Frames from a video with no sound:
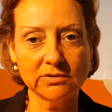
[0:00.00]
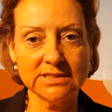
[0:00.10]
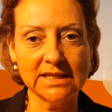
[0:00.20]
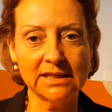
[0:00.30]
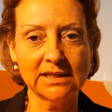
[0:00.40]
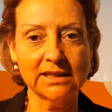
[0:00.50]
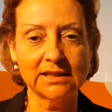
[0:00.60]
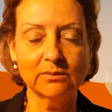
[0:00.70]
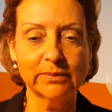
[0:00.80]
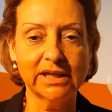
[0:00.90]
com a CLT
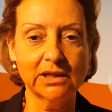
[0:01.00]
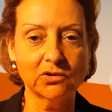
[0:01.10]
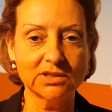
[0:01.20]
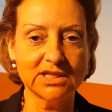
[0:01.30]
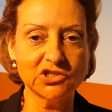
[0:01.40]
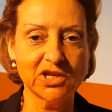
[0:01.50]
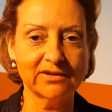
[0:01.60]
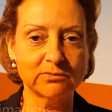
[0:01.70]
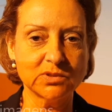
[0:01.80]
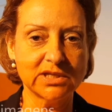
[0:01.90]
também, que nós
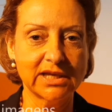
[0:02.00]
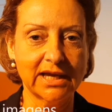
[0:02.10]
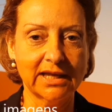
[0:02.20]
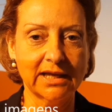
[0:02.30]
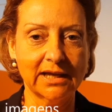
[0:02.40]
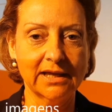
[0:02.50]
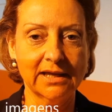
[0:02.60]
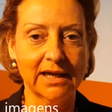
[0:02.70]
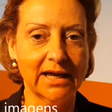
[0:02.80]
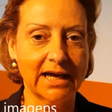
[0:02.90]
achávamos que era
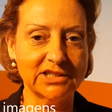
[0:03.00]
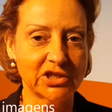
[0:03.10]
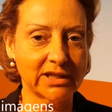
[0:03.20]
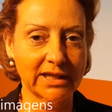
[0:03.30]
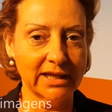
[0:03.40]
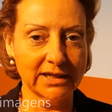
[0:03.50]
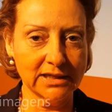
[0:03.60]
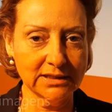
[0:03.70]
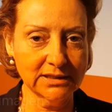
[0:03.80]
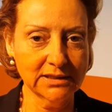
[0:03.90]
ad
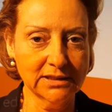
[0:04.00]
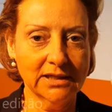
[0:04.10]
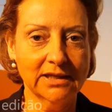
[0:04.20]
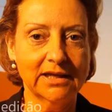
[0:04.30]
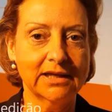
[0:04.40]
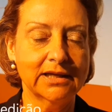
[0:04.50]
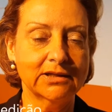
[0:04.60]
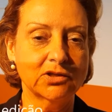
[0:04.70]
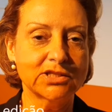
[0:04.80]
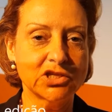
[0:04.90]
eterna, é,
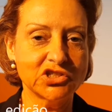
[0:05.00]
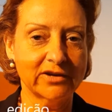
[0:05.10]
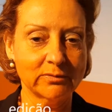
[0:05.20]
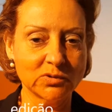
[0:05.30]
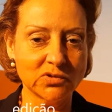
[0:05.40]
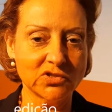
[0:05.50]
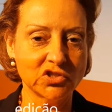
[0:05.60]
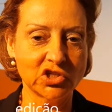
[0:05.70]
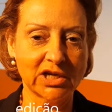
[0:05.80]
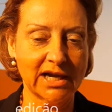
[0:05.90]
nós achávamos que o
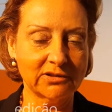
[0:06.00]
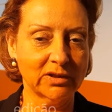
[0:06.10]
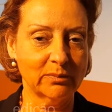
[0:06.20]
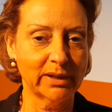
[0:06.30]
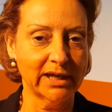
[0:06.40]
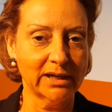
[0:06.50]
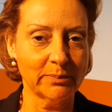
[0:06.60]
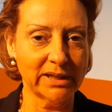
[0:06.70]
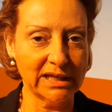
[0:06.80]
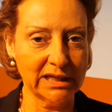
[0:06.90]
sindicato também era
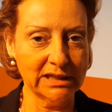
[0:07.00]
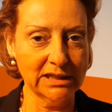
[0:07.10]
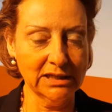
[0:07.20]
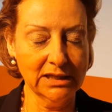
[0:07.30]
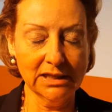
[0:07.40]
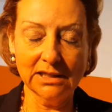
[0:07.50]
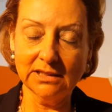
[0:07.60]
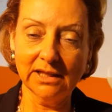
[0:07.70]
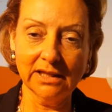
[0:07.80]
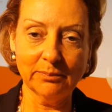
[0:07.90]
perene, e
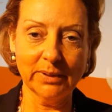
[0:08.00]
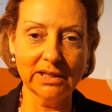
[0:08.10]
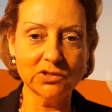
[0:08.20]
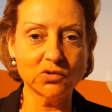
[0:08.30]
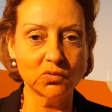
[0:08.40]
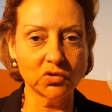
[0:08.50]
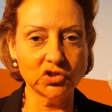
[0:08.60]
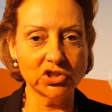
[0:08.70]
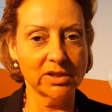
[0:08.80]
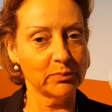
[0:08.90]
de repente
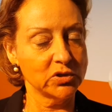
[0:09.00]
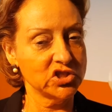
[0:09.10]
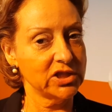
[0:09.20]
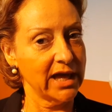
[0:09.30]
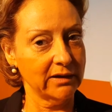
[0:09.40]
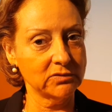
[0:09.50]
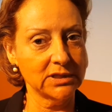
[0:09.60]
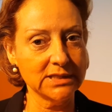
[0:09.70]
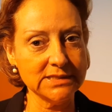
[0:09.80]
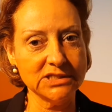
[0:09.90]
surge, depois de
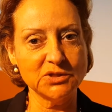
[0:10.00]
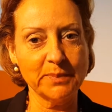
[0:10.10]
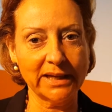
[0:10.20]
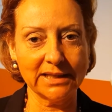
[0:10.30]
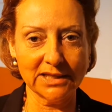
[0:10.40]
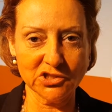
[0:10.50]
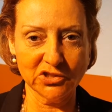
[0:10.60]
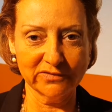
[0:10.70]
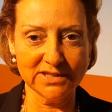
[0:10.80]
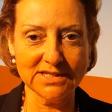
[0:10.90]
décadas de
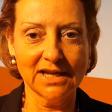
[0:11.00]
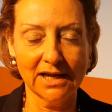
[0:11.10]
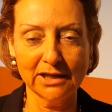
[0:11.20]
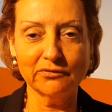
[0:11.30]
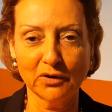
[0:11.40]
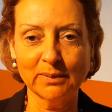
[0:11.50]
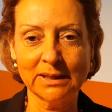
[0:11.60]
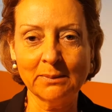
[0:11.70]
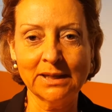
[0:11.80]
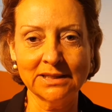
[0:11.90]
expectativas, a reforma
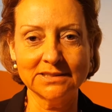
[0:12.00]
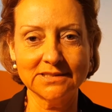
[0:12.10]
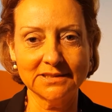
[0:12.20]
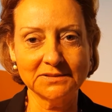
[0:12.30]
trabalhista.